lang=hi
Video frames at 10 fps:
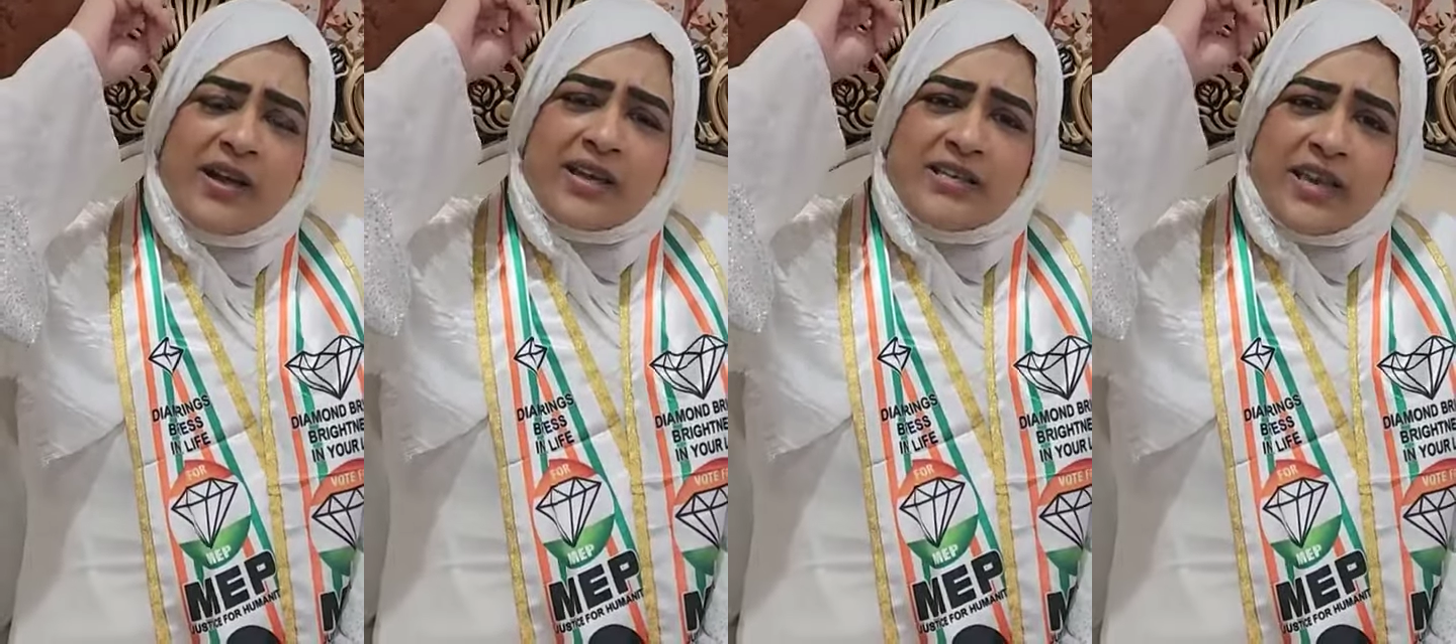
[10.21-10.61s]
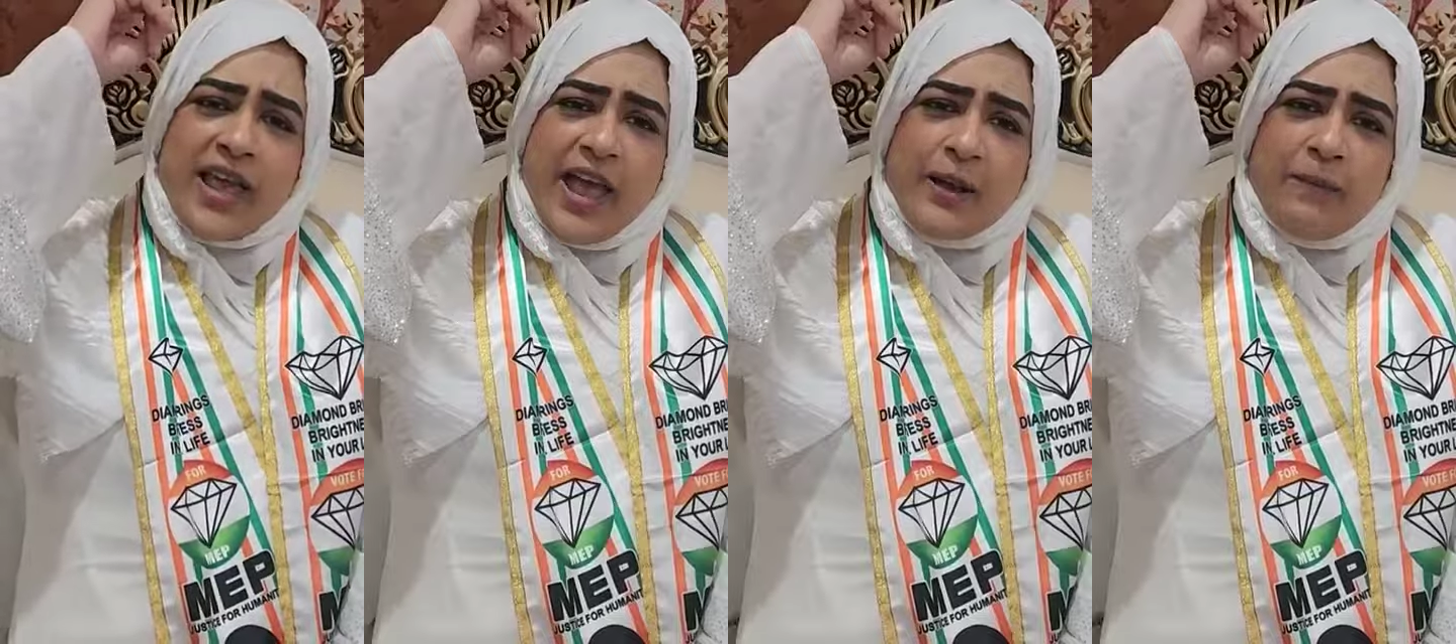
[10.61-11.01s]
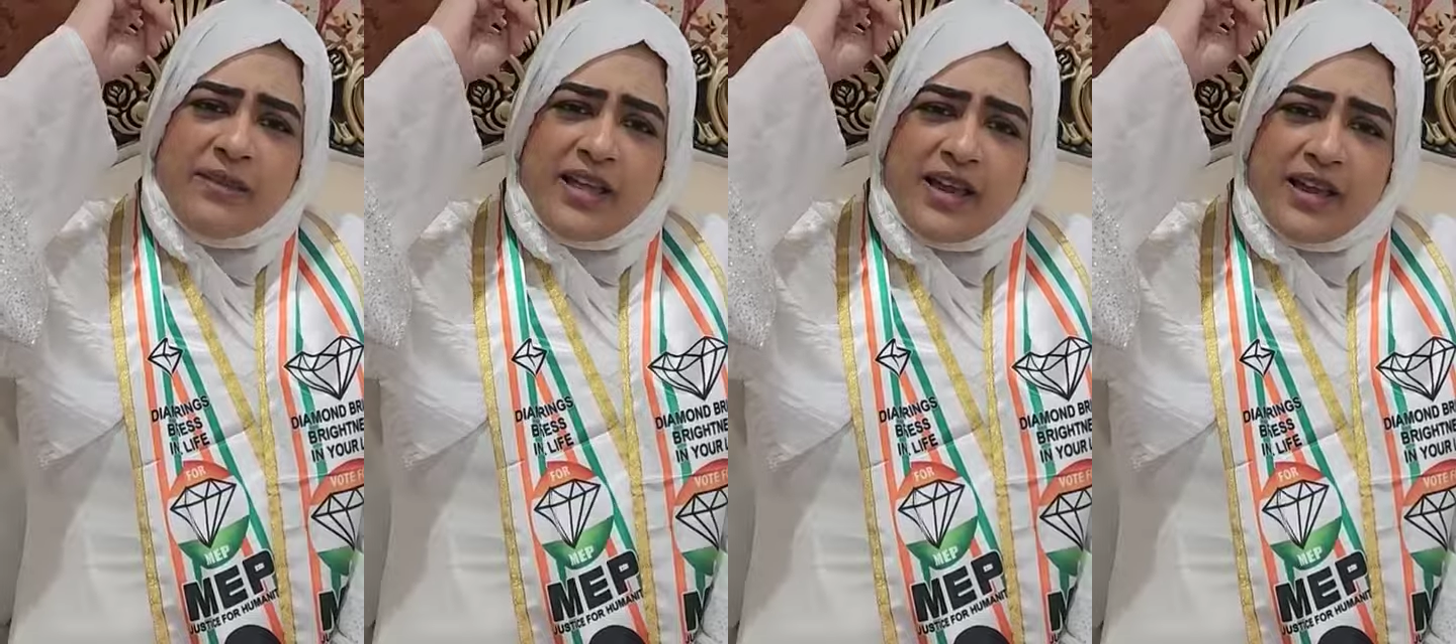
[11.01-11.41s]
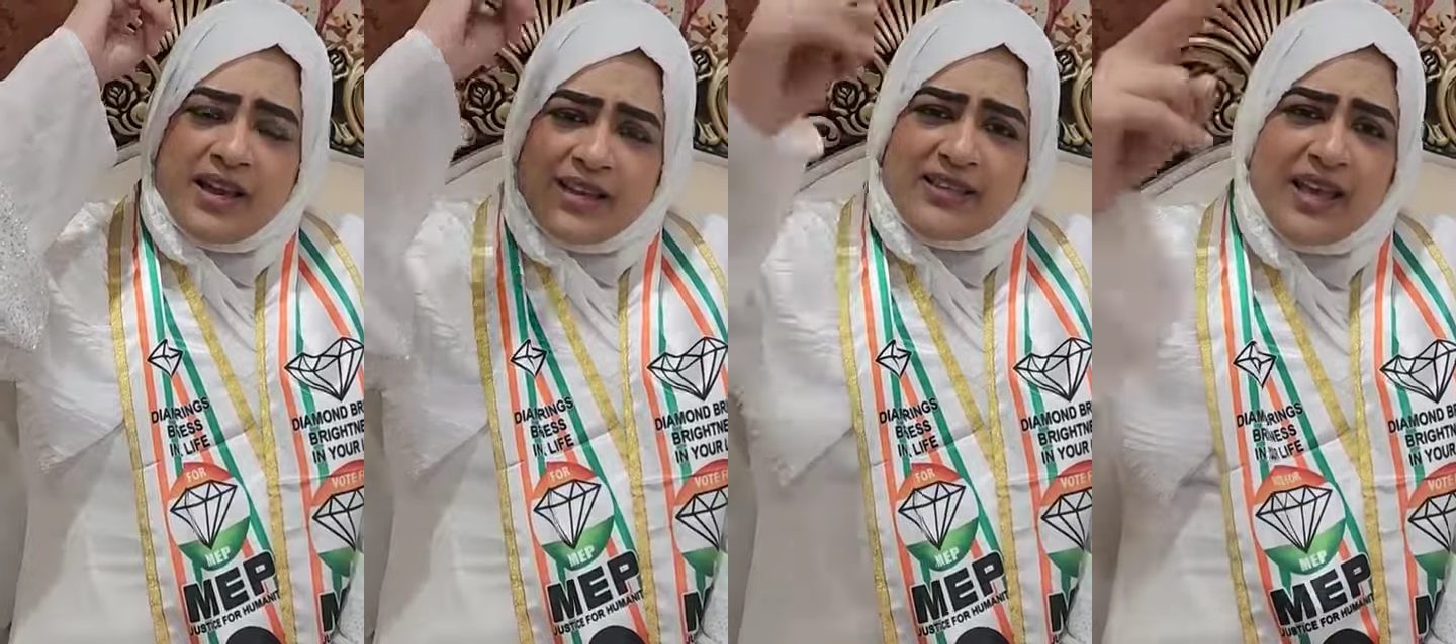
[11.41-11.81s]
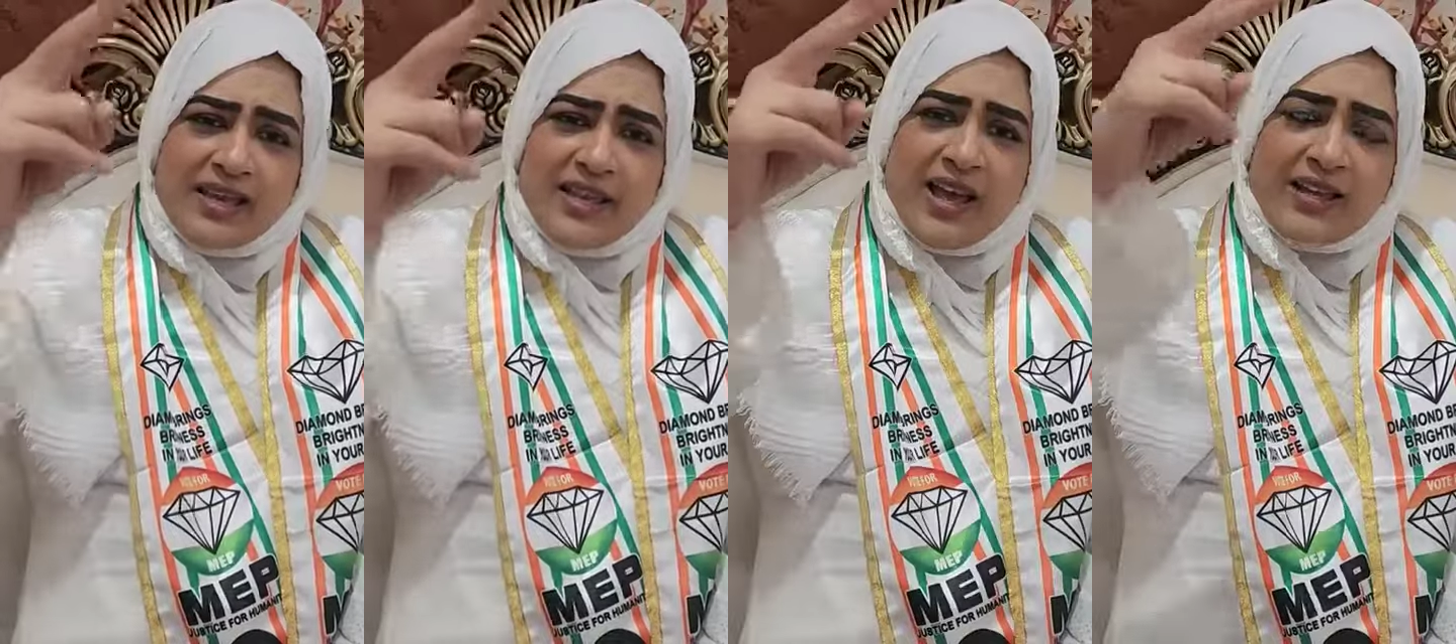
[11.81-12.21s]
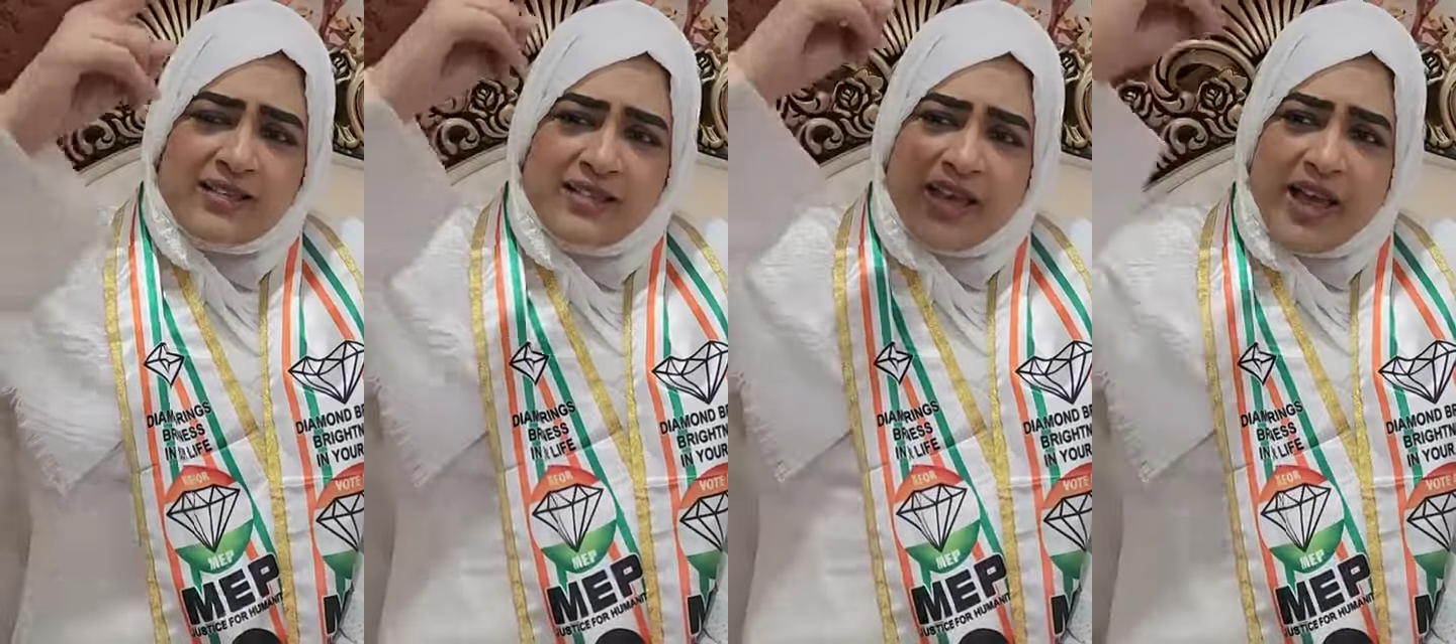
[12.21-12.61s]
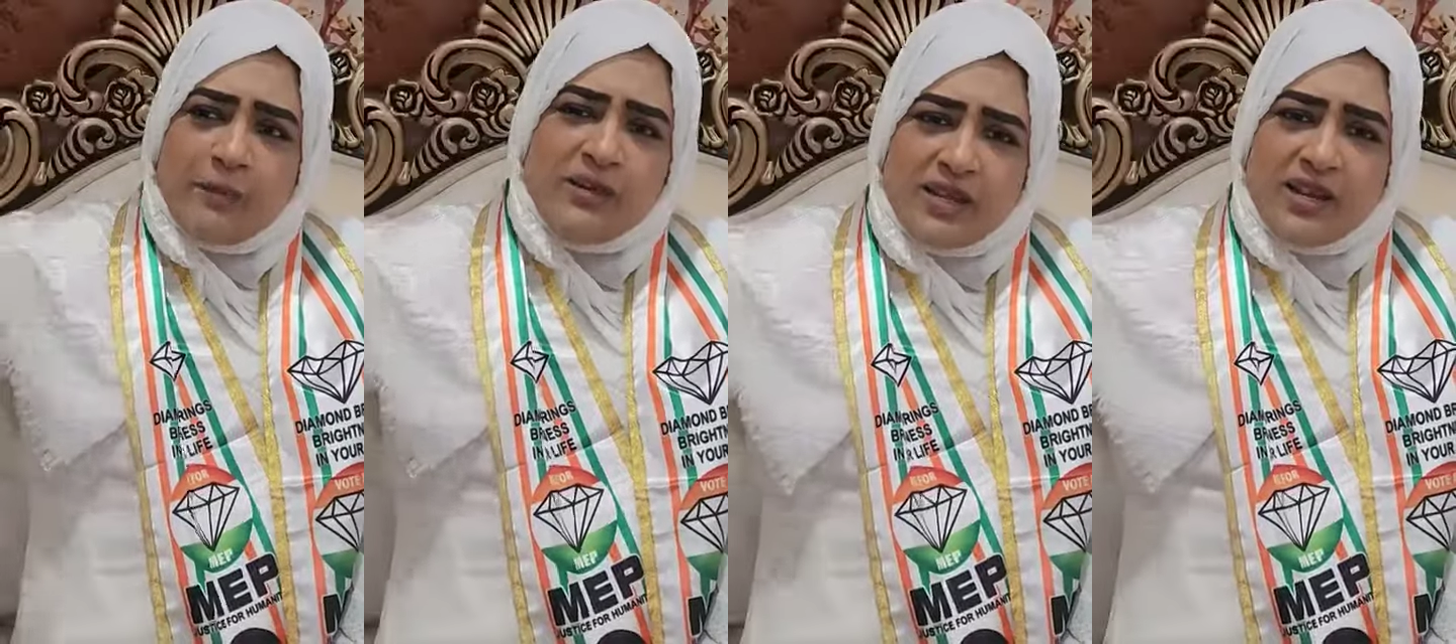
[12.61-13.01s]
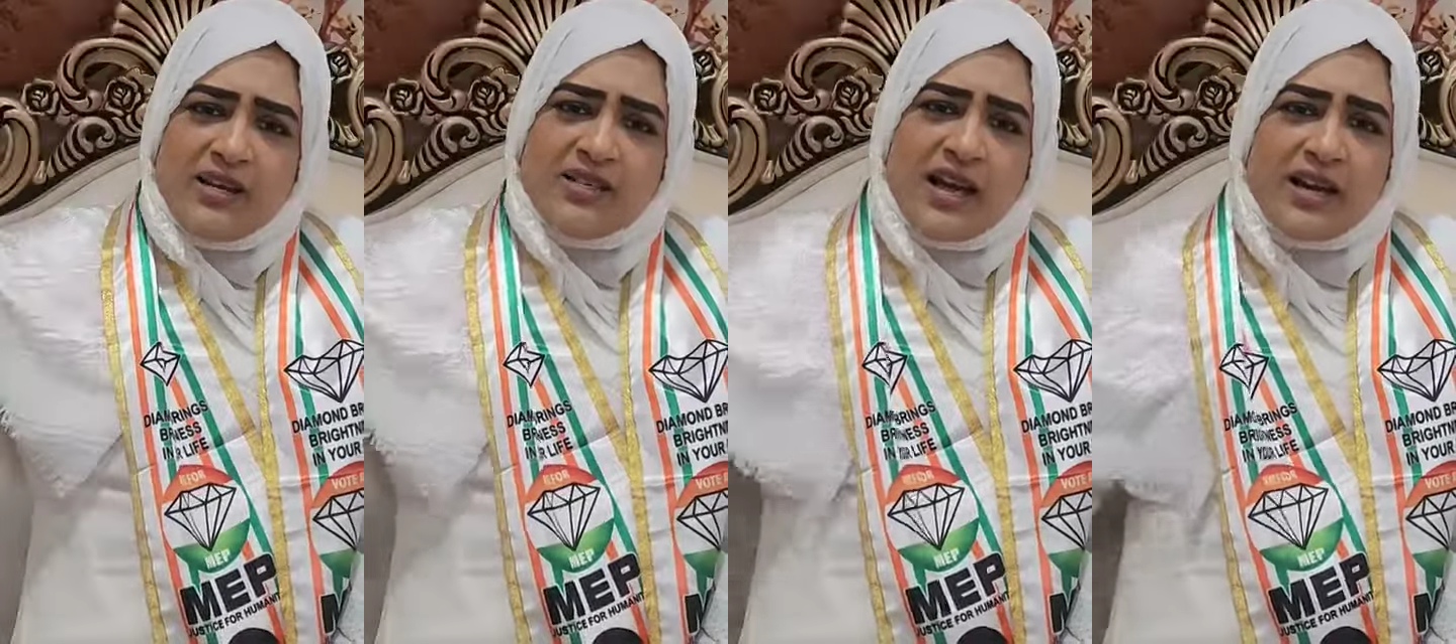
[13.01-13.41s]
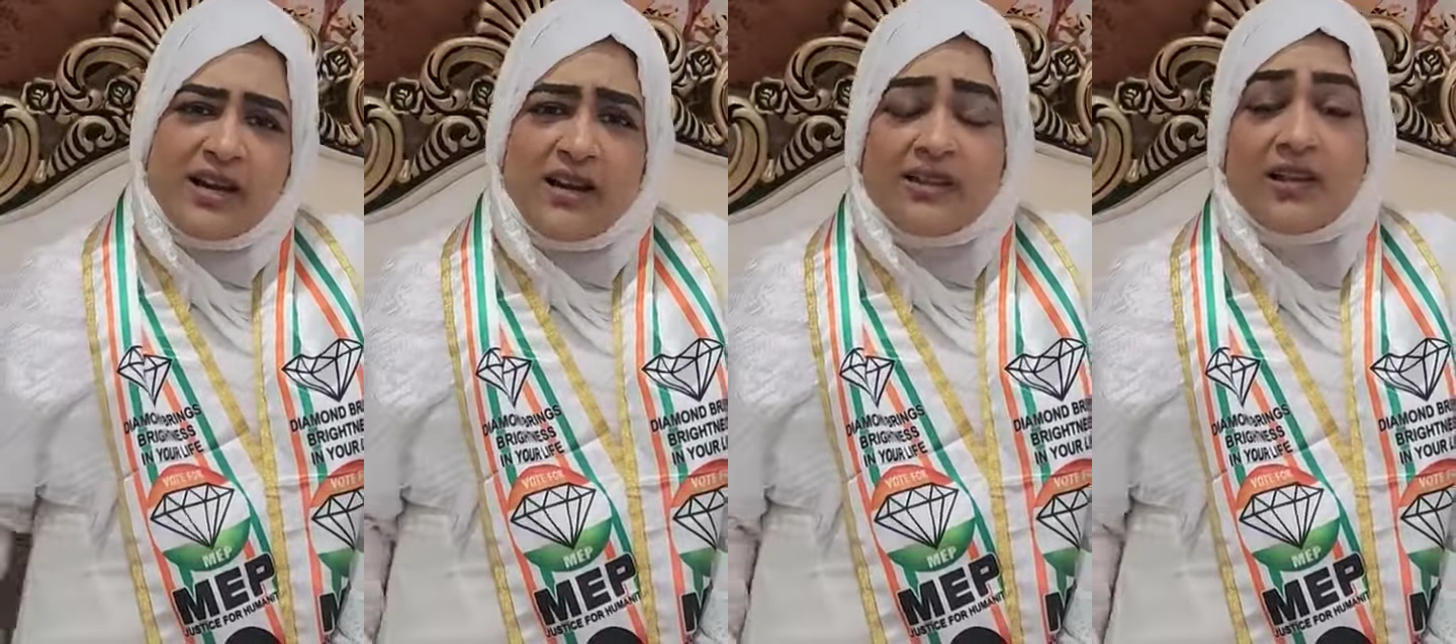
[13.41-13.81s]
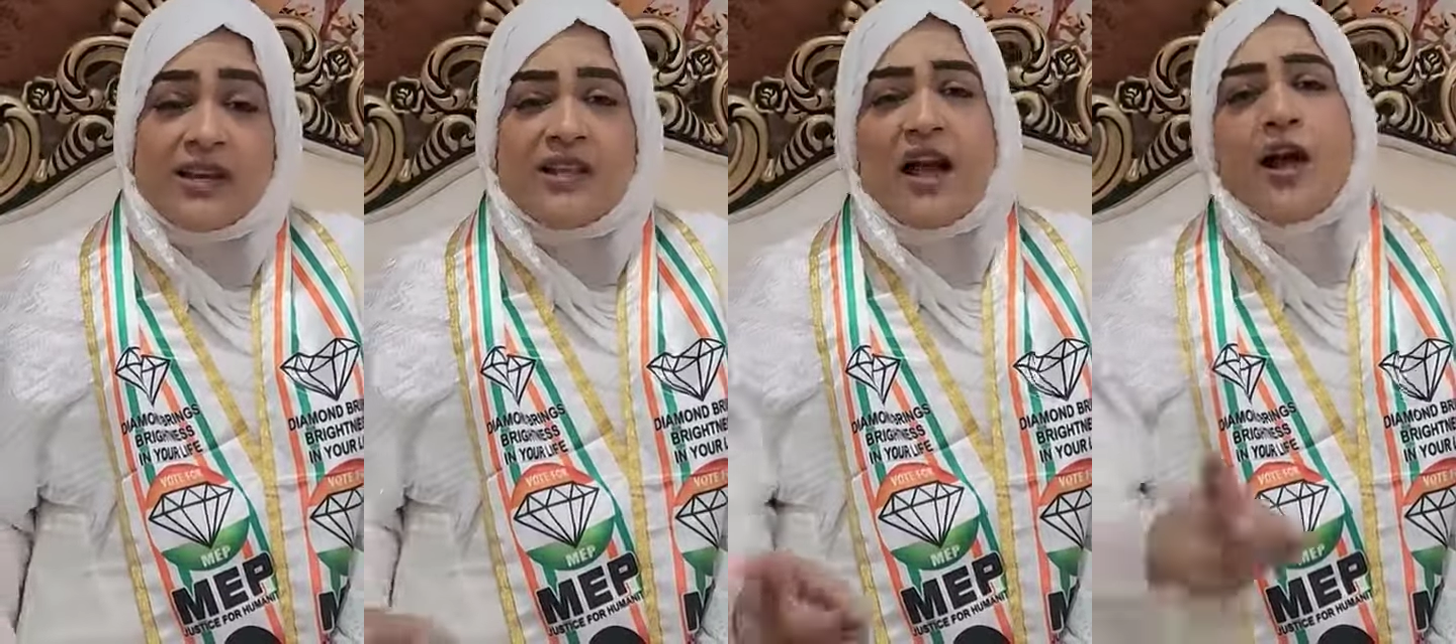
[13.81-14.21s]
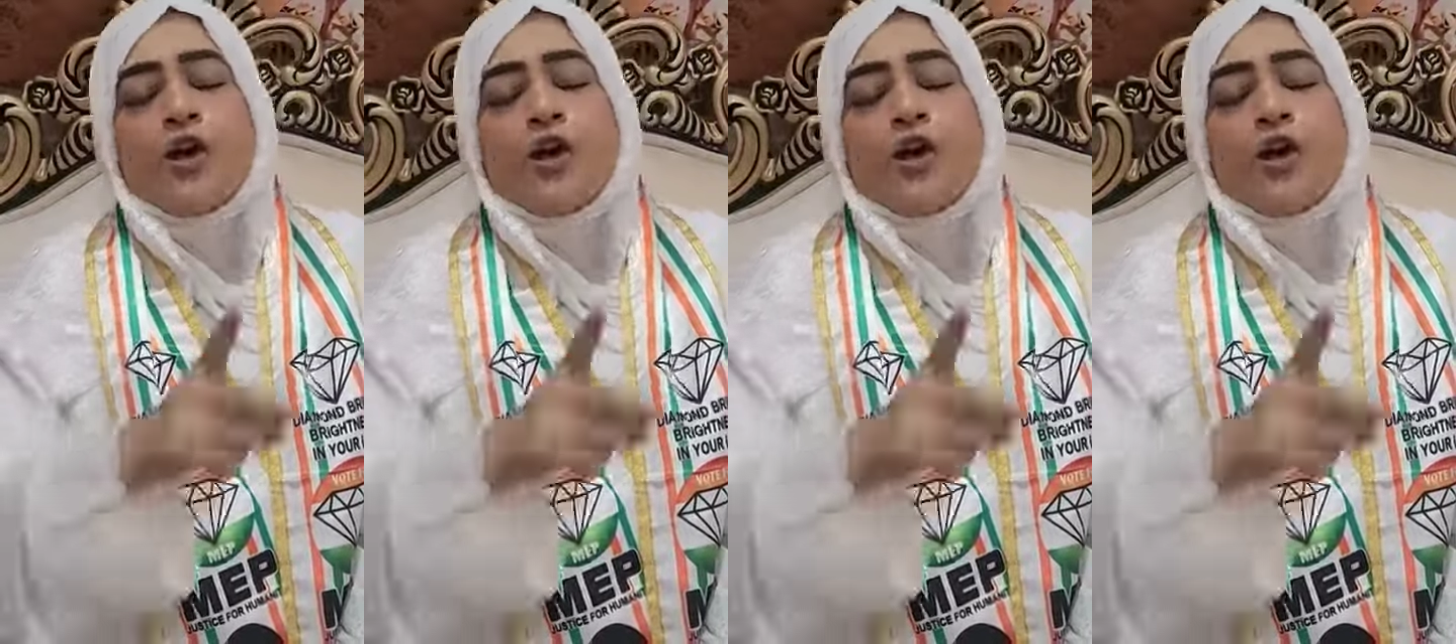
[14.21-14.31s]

किसी एक बंदे ने गलत कर दिया किसी एक बंदे ने जाकर गलत कर दिया